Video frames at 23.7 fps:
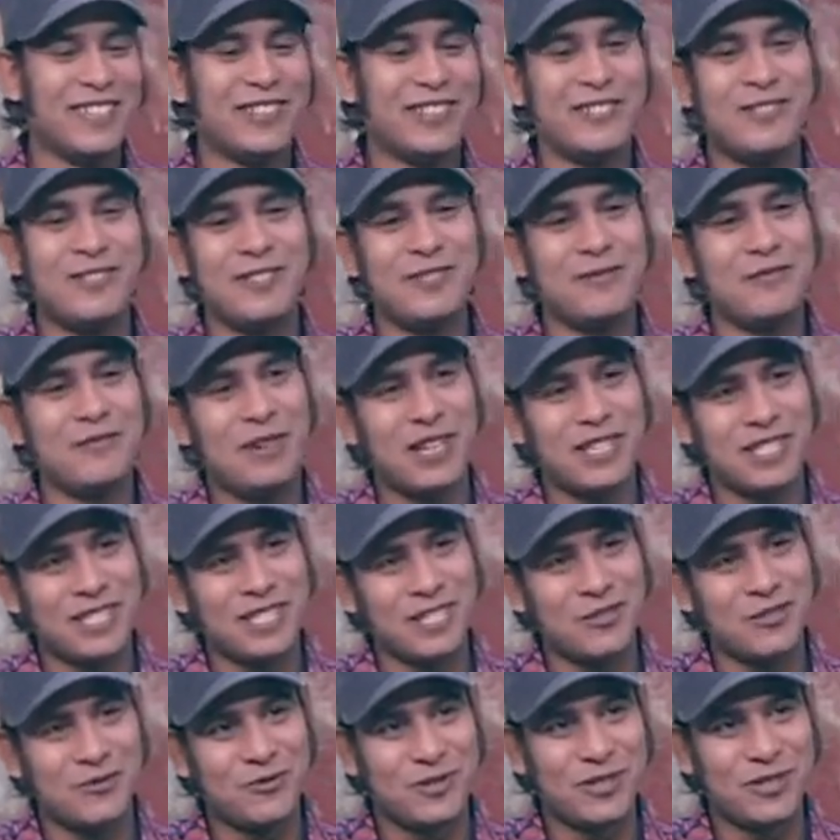তো ওই
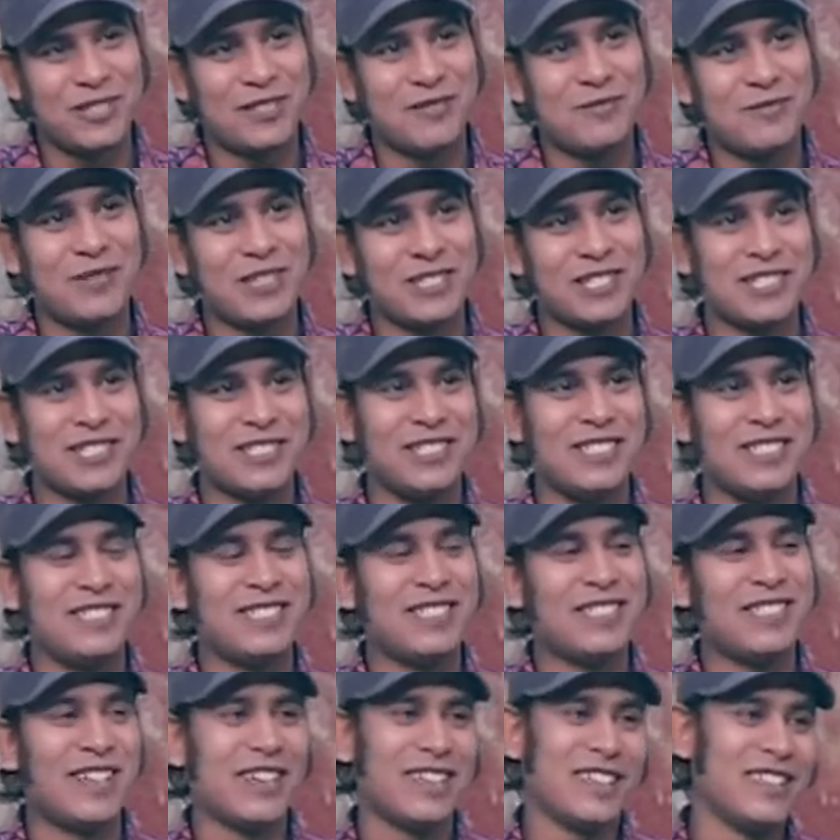বাসায় সময়টা বাসাতেই
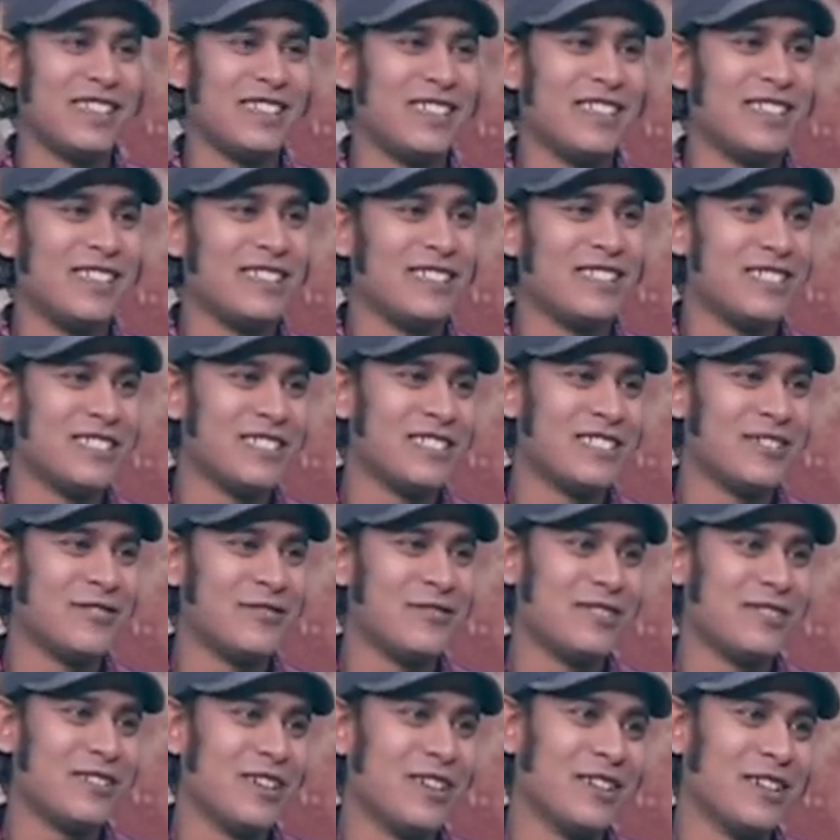কাটাই আর কি চেষ্টা
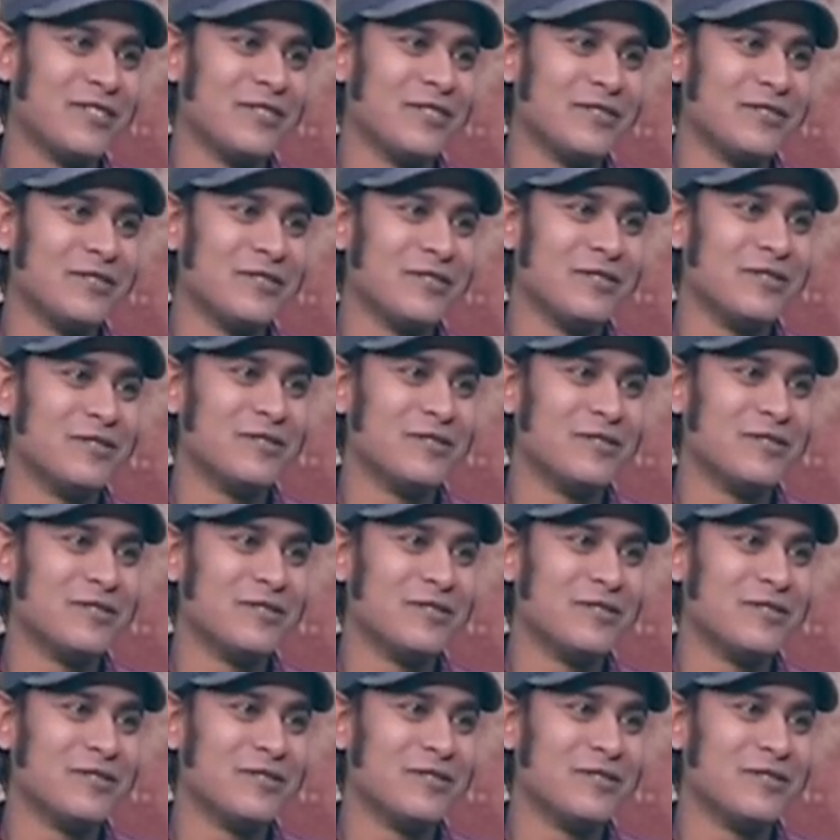করি কাটানোর মানে সব